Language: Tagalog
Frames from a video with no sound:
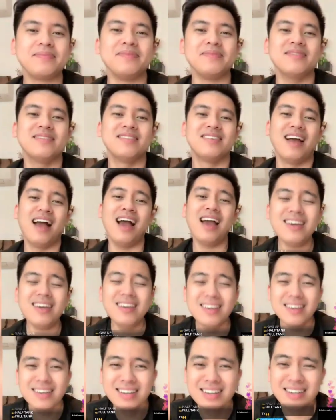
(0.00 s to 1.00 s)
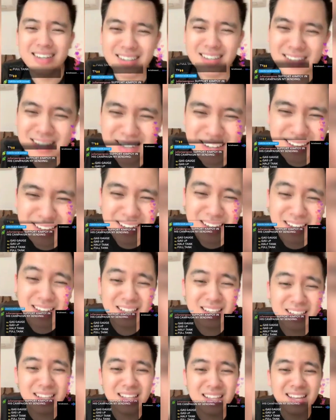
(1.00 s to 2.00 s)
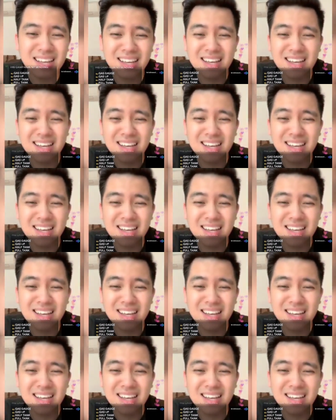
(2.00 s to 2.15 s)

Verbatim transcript: Ay, Ay, natuloy na po